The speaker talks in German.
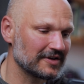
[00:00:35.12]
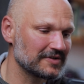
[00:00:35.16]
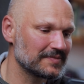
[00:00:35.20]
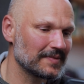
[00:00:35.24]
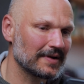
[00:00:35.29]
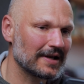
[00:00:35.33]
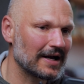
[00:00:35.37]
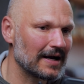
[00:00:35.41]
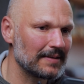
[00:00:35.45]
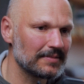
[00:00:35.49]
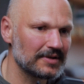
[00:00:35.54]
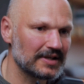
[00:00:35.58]

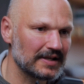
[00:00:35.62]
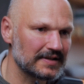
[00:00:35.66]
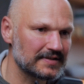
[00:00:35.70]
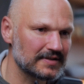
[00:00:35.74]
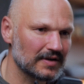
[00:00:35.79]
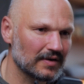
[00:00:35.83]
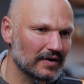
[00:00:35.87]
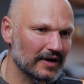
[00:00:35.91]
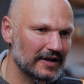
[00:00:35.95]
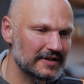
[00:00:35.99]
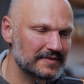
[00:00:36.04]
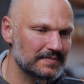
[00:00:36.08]
deswegen habe ich jetzt
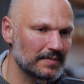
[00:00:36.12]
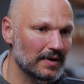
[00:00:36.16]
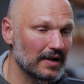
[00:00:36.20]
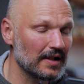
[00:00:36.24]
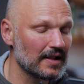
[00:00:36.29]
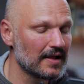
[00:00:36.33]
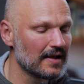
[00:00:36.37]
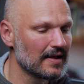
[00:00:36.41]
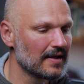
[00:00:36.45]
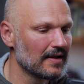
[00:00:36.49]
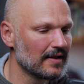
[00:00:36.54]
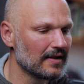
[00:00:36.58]
auch
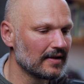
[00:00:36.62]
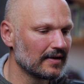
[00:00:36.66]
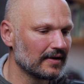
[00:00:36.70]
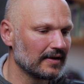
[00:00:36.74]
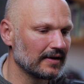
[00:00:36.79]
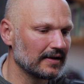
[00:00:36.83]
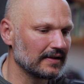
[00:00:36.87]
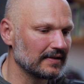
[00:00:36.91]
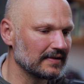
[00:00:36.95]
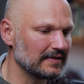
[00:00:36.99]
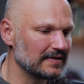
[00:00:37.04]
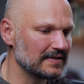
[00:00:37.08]
erstmal
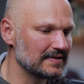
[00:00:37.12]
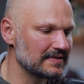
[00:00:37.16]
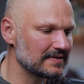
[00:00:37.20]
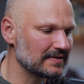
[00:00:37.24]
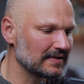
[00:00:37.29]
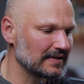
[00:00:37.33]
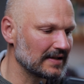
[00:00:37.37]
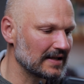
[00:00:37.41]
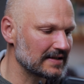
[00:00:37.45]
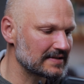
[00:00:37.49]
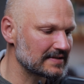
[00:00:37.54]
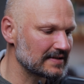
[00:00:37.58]
in
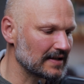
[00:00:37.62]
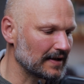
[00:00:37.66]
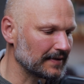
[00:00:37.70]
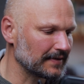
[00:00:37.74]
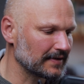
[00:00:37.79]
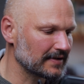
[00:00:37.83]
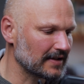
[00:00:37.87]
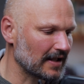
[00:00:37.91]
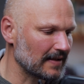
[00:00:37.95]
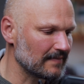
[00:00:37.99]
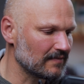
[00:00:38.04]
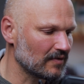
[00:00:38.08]
diesen letzten
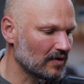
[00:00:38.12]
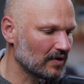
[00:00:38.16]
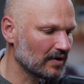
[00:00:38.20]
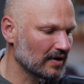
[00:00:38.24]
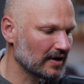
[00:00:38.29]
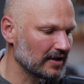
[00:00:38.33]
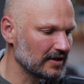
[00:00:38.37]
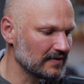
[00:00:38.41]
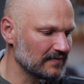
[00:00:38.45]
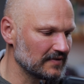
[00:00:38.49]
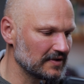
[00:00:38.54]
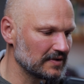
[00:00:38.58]
anderthalb Wochen
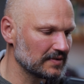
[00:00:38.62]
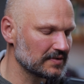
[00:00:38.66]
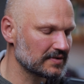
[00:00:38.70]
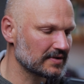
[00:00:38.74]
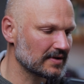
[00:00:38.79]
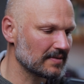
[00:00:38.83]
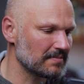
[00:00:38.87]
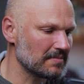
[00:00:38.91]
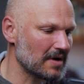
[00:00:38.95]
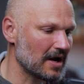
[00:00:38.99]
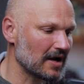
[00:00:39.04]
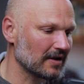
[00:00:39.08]
keine
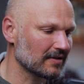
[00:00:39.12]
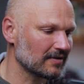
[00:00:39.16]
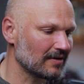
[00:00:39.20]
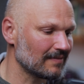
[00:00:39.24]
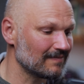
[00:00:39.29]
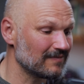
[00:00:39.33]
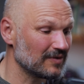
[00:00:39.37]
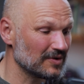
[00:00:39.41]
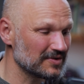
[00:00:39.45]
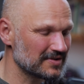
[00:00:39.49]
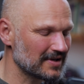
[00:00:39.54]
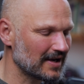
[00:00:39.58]
Videos gemacht,
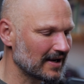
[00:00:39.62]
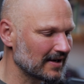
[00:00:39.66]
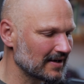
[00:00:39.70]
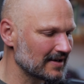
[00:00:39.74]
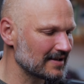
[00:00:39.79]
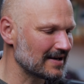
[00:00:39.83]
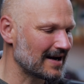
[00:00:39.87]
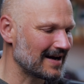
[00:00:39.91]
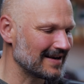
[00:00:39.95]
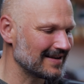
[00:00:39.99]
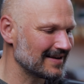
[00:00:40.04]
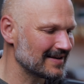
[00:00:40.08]
obwohl es
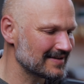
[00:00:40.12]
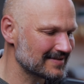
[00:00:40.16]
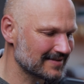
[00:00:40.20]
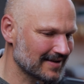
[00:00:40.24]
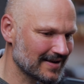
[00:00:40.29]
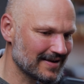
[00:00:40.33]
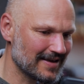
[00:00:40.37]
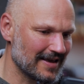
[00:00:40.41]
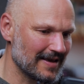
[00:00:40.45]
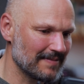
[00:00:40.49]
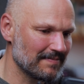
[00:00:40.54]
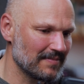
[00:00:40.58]
eigentlich anders
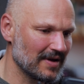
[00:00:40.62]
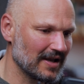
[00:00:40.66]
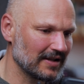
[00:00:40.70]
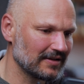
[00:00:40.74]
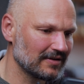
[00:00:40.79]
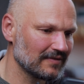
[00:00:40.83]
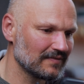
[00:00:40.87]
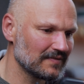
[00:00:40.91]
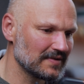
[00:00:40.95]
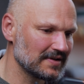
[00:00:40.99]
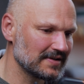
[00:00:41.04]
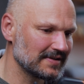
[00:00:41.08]
gegeben
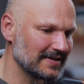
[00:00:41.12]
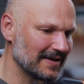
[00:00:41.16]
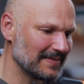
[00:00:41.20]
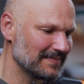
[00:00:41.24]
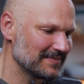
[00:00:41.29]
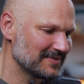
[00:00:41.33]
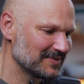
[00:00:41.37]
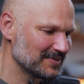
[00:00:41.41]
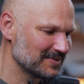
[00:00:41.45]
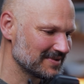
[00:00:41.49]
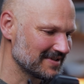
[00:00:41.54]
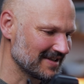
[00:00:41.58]
hätte, wie ich
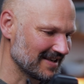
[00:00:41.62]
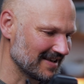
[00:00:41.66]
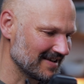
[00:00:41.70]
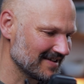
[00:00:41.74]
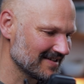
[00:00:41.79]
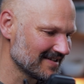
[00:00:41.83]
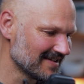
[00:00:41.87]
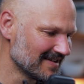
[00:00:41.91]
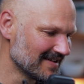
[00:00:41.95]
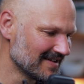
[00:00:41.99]
eben so sehe.